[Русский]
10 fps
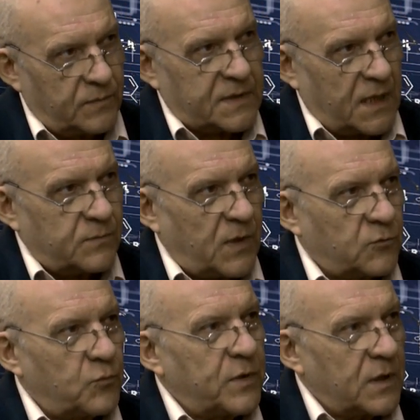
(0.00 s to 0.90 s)
скажем так,
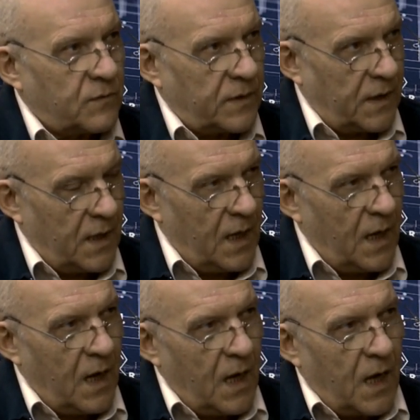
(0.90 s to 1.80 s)
ну первые
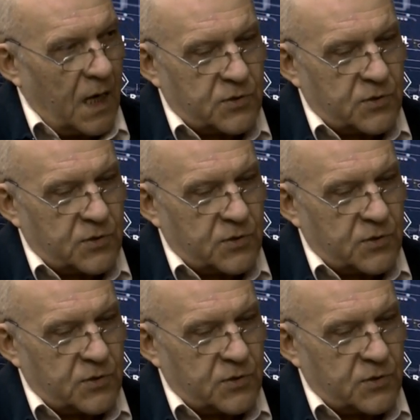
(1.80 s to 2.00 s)
да.